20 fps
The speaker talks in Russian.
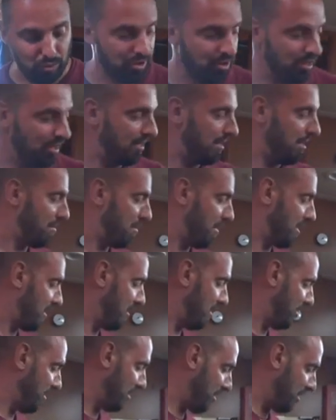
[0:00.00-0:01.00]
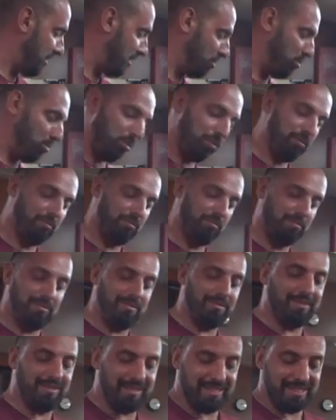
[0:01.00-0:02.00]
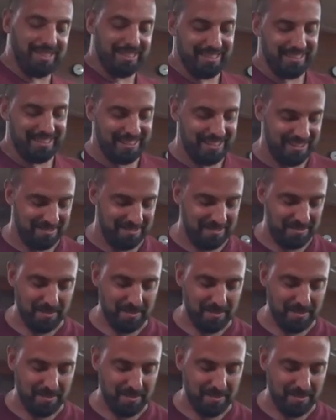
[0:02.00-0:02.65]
что не мохитный регион. Меньше слов,